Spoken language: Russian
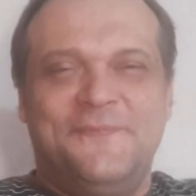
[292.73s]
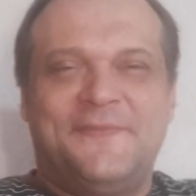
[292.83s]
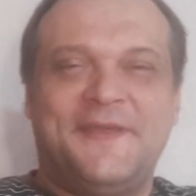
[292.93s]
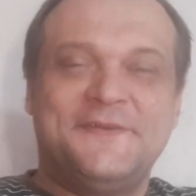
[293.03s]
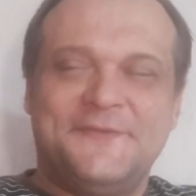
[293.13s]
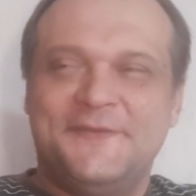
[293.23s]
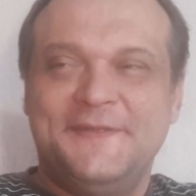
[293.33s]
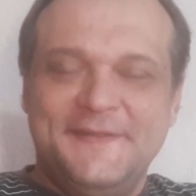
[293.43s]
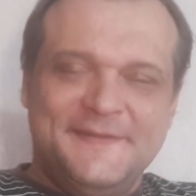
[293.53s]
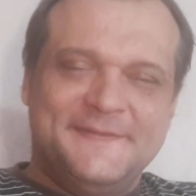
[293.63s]
Так что
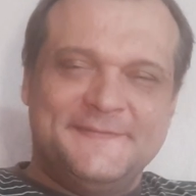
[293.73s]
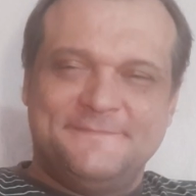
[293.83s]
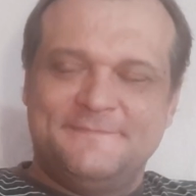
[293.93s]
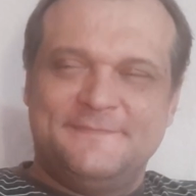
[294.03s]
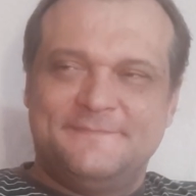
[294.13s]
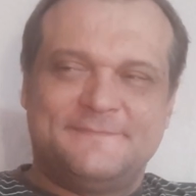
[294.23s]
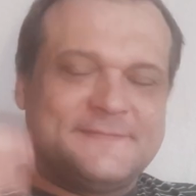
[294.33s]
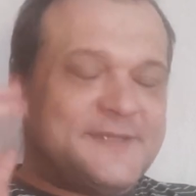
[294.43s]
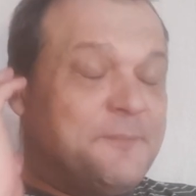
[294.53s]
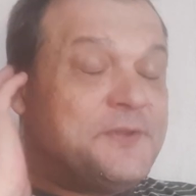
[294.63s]

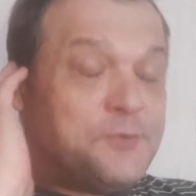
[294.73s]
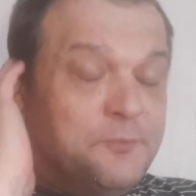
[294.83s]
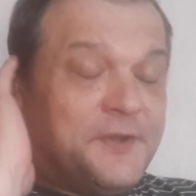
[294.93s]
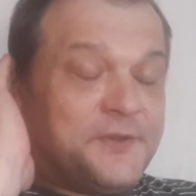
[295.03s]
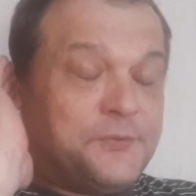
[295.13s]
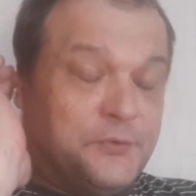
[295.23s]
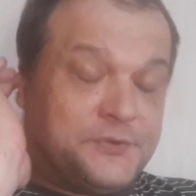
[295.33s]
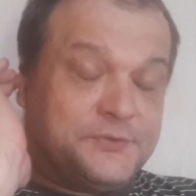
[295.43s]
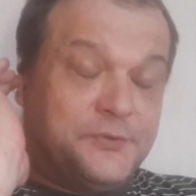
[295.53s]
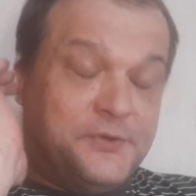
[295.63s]
сама трубка, она
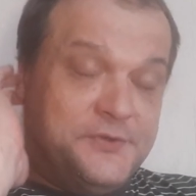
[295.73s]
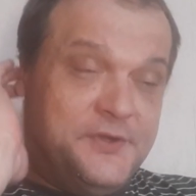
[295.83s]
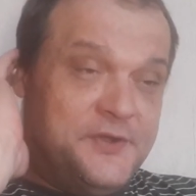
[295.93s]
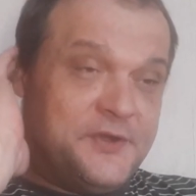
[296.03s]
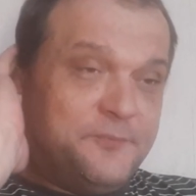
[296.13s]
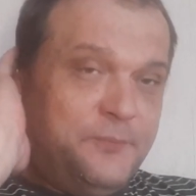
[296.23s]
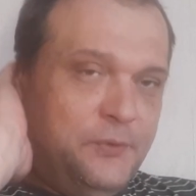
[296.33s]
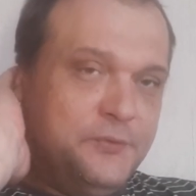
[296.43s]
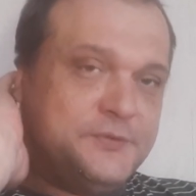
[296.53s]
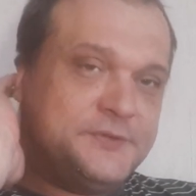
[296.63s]
тоже стоит денег.
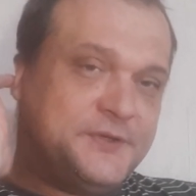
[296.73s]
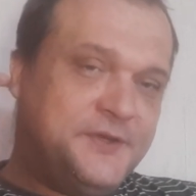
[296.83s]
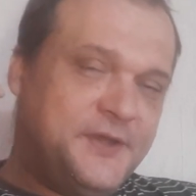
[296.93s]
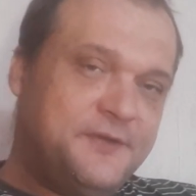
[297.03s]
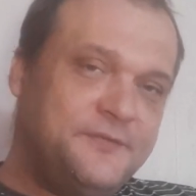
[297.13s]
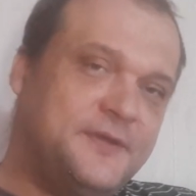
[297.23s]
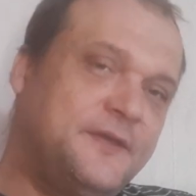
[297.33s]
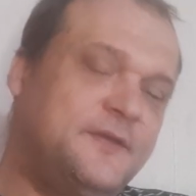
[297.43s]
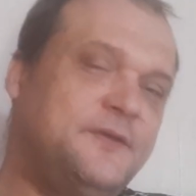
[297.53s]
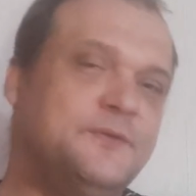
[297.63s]
Плюс к ней
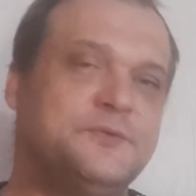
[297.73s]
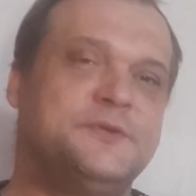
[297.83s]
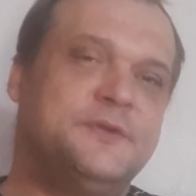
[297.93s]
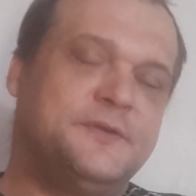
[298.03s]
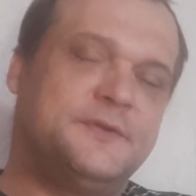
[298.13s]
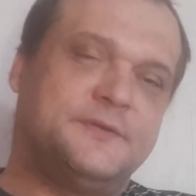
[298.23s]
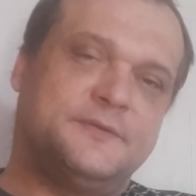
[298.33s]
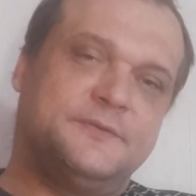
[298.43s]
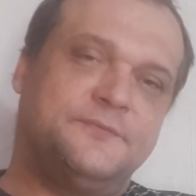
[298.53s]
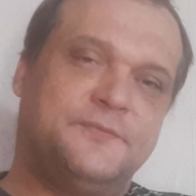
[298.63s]
всякие
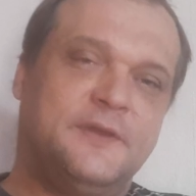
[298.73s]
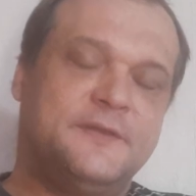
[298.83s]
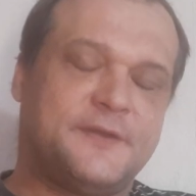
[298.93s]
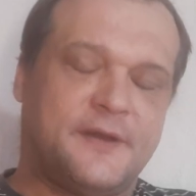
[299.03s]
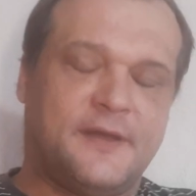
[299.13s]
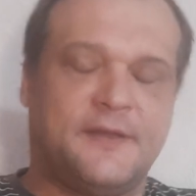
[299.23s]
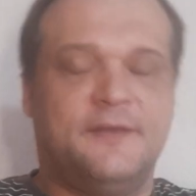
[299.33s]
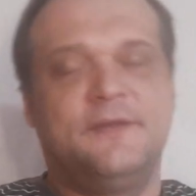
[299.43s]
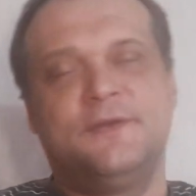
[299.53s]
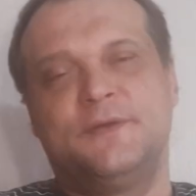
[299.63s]
нужны фильтра,
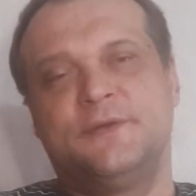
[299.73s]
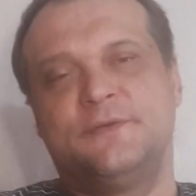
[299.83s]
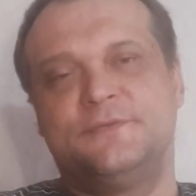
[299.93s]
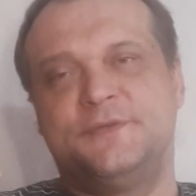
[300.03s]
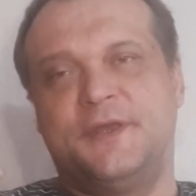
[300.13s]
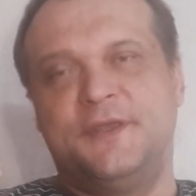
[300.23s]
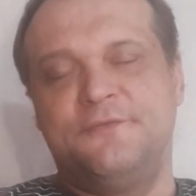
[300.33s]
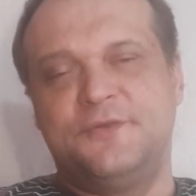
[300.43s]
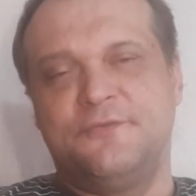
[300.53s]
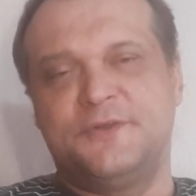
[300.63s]
всякие
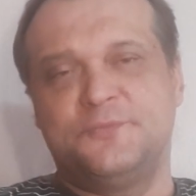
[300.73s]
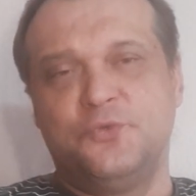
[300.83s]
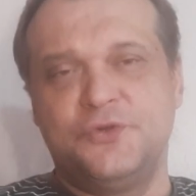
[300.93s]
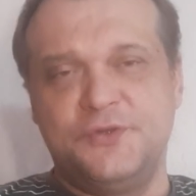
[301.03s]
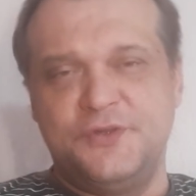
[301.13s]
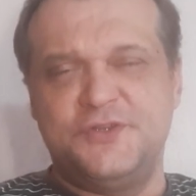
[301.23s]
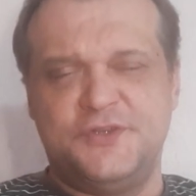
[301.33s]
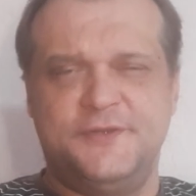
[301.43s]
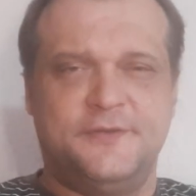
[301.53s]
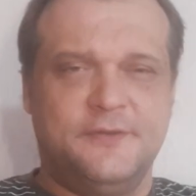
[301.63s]
всевозможные
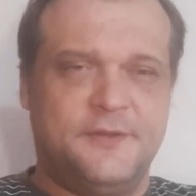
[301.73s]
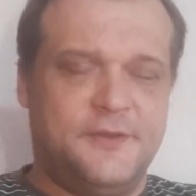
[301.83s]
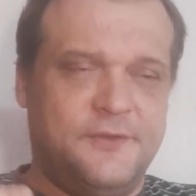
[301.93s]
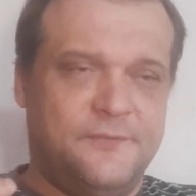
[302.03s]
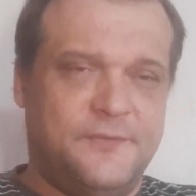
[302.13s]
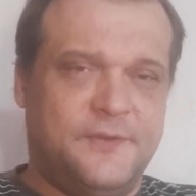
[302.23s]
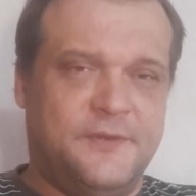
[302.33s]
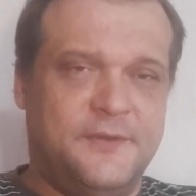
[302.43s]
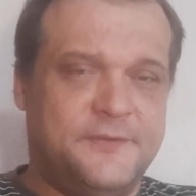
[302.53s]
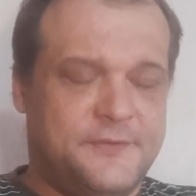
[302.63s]
чистилки,
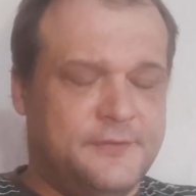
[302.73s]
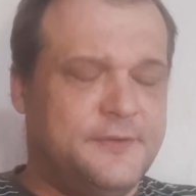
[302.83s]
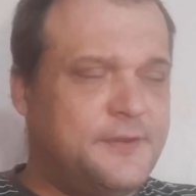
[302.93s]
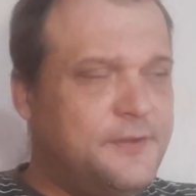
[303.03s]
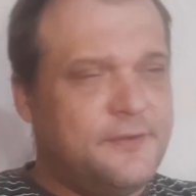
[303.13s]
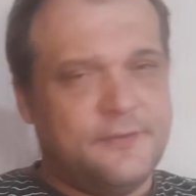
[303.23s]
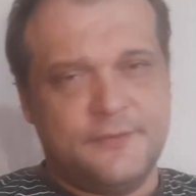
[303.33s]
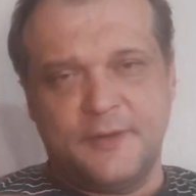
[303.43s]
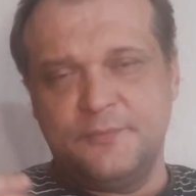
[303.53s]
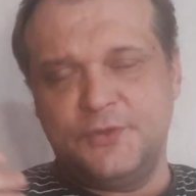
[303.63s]
фигистилки, там